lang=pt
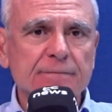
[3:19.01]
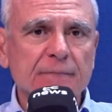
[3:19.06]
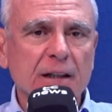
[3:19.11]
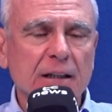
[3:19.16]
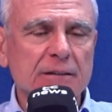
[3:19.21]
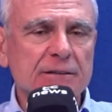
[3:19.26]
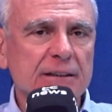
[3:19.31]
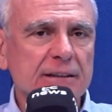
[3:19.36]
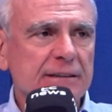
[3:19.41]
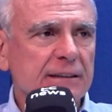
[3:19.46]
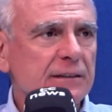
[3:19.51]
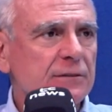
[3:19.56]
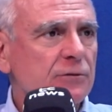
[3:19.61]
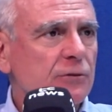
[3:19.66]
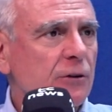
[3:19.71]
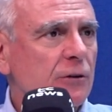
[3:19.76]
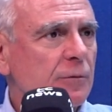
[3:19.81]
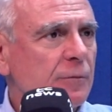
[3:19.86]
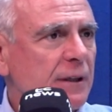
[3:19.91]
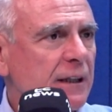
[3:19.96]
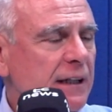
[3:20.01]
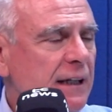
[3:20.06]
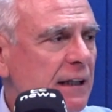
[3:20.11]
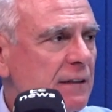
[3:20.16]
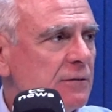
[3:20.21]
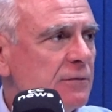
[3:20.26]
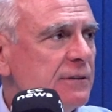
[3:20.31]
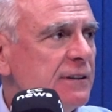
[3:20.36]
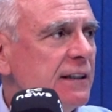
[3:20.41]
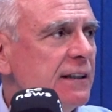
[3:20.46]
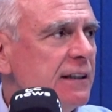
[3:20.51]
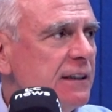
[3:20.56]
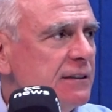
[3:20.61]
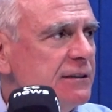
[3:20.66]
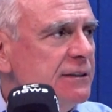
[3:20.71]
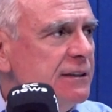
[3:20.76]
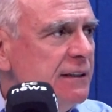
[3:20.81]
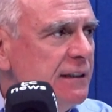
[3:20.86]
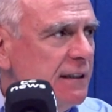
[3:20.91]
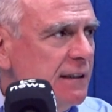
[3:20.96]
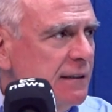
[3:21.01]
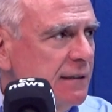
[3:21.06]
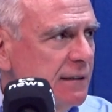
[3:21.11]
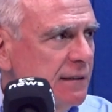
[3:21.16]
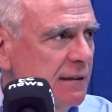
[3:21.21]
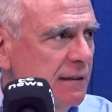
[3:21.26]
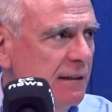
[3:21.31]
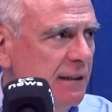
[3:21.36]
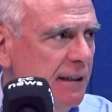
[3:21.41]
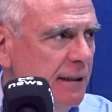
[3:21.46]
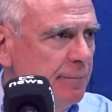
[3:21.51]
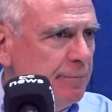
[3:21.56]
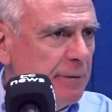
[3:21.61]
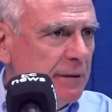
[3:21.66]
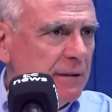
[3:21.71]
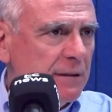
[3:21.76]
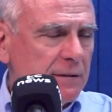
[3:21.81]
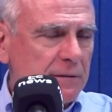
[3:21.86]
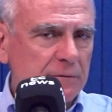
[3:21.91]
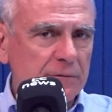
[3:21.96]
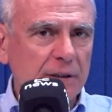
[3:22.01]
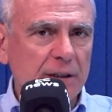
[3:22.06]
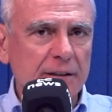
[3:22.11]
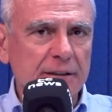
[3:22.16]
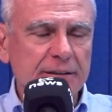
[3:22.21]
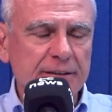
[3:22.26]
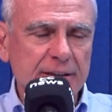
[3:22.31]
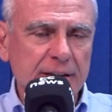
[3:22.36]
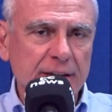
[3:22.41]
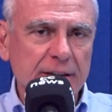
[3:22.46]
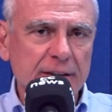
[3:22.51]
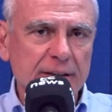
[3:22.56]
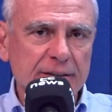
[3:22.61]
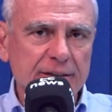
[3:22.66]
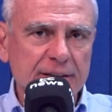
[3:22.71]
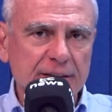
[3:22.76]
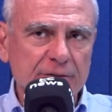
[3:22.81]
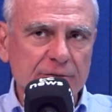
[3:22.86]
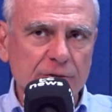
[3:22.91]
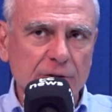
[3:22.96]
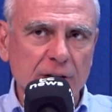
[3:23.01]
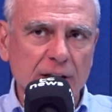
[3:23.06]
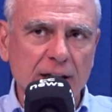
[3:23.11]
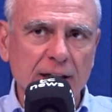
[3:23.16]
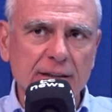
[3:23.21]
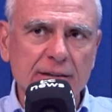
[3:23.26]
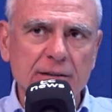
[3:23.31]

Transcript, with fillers: a gente entrou no mercado de energia limpa, energia solar.